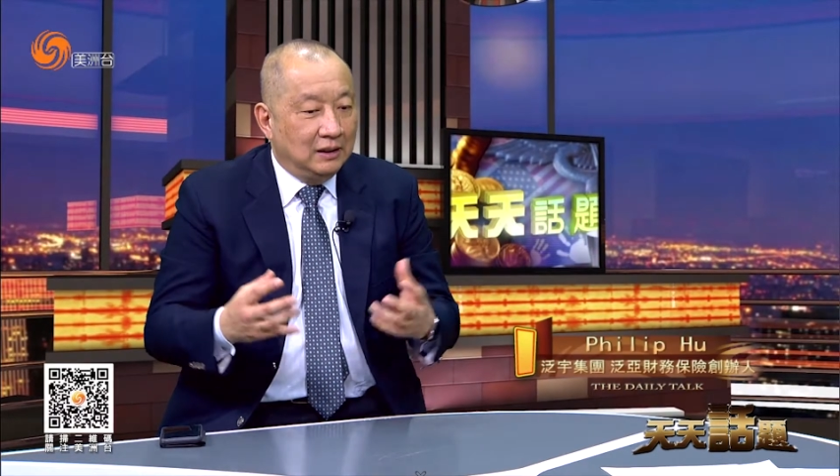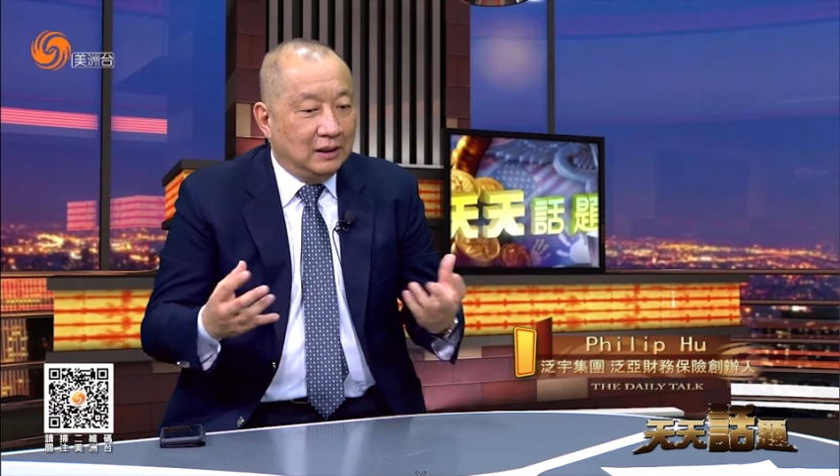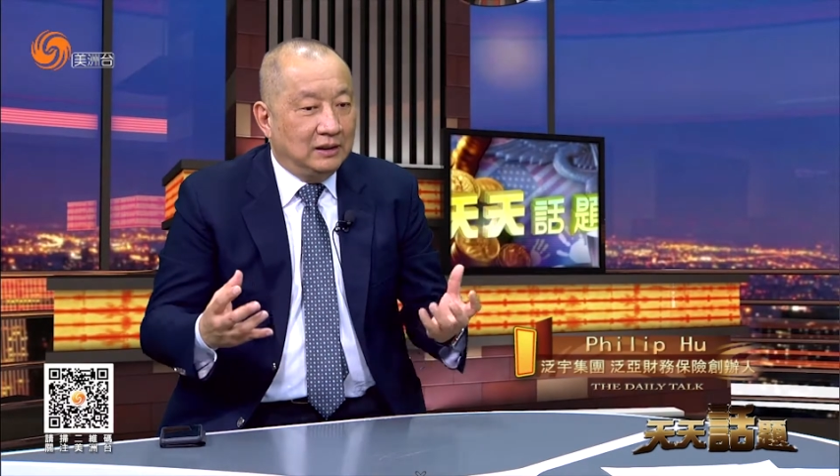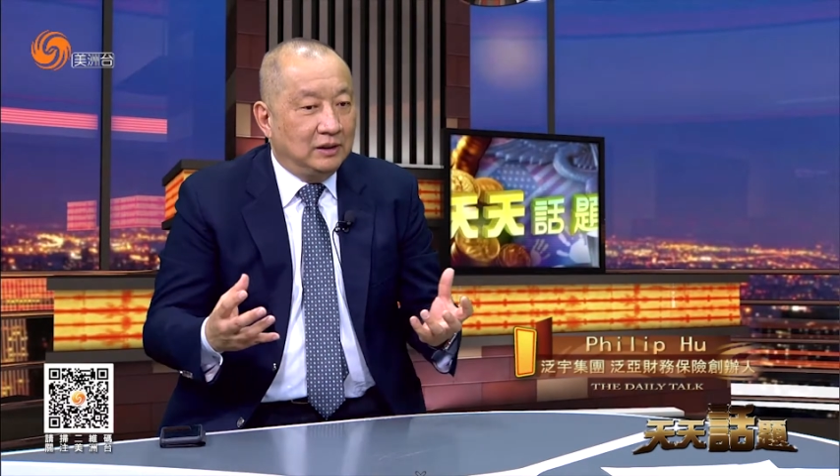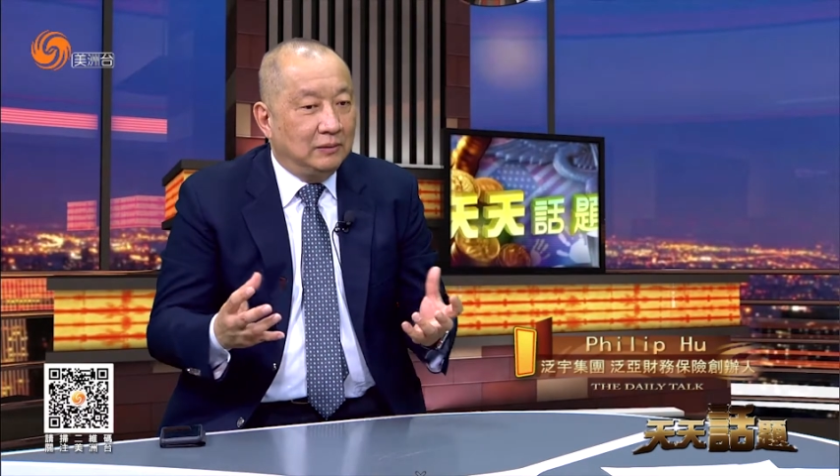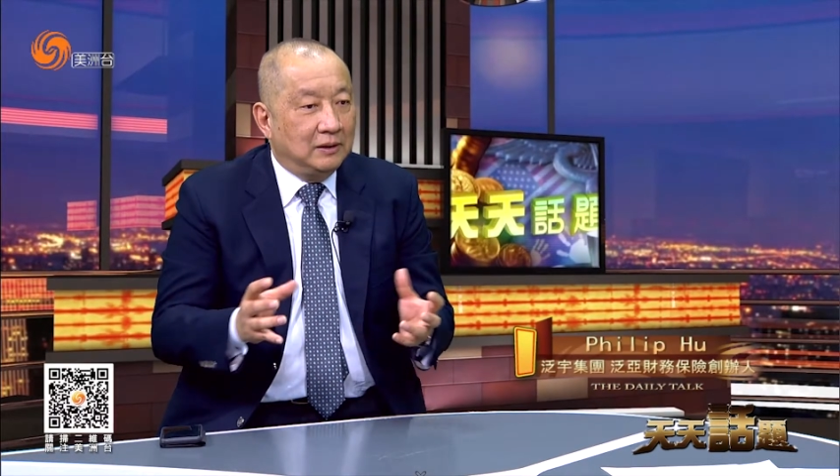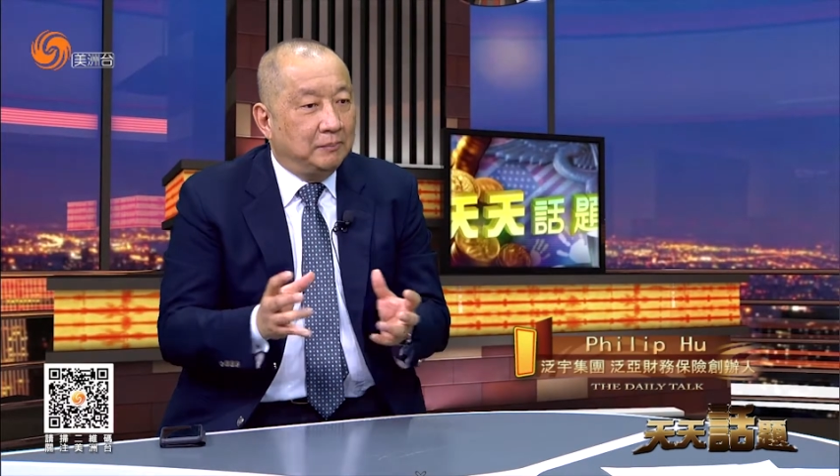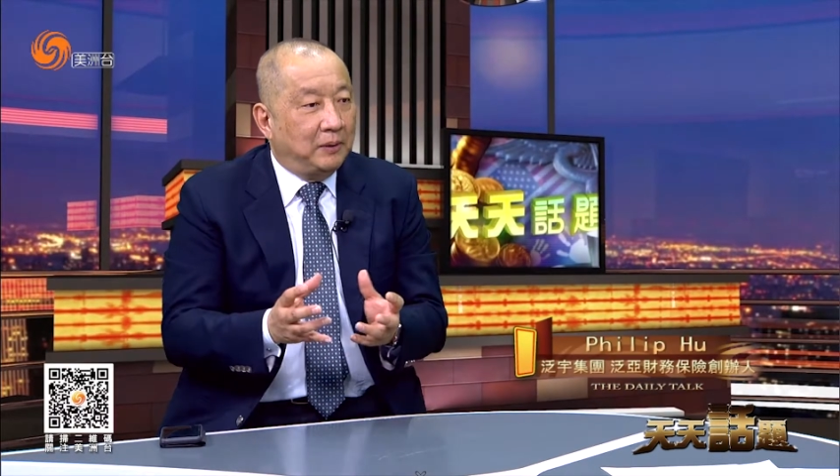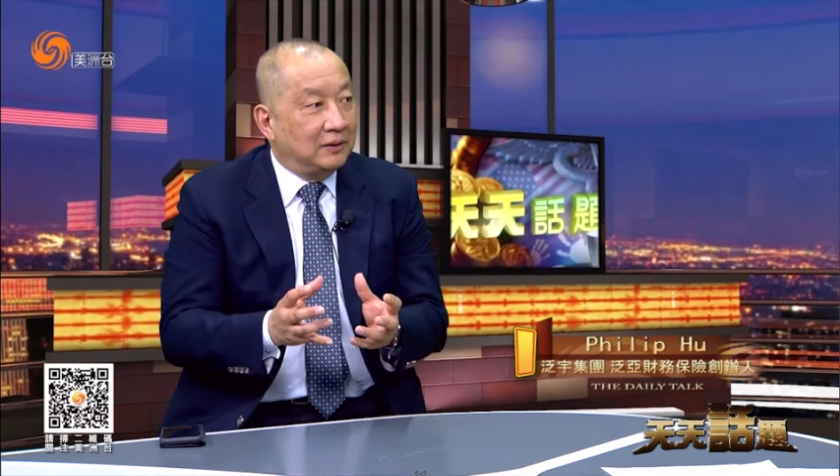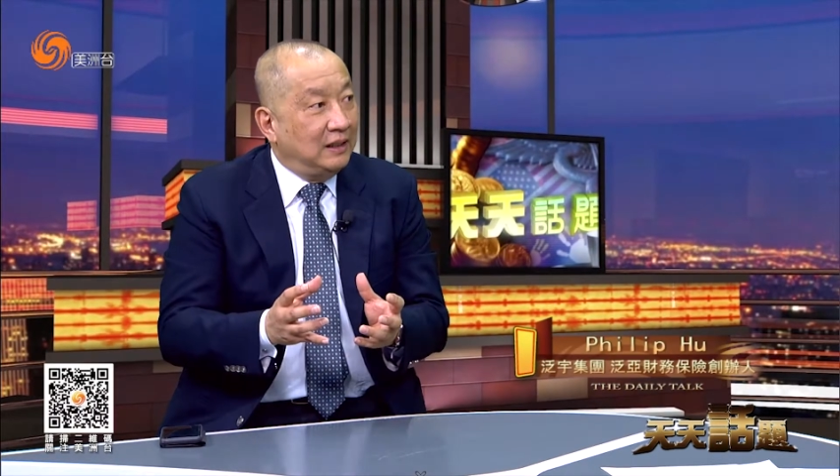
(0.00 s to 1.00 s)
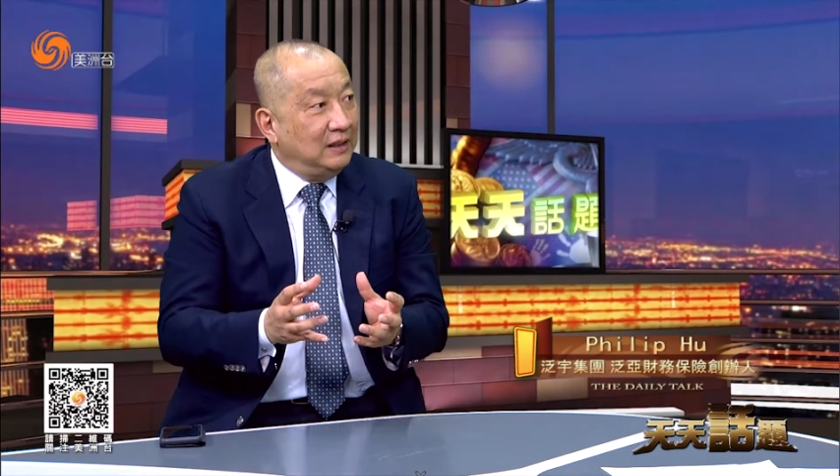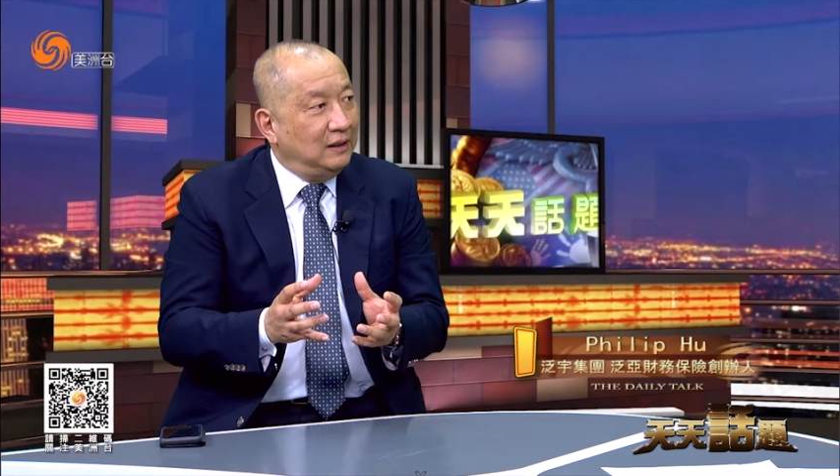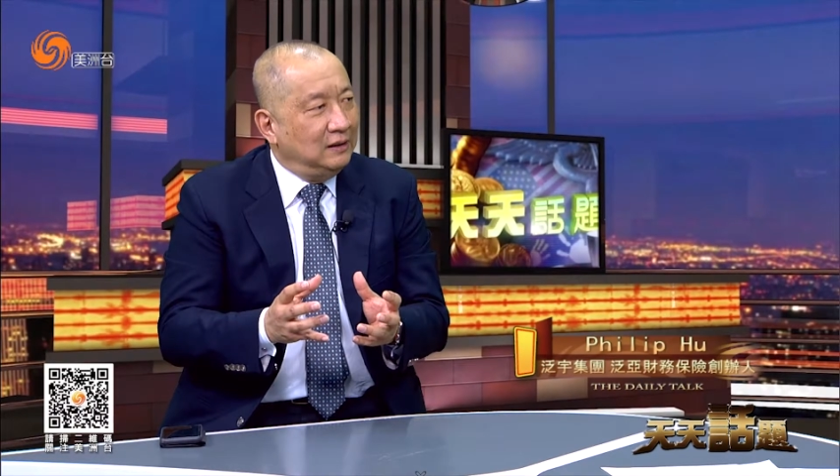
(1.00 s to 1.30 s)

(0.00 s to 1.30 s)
他希望的保单呢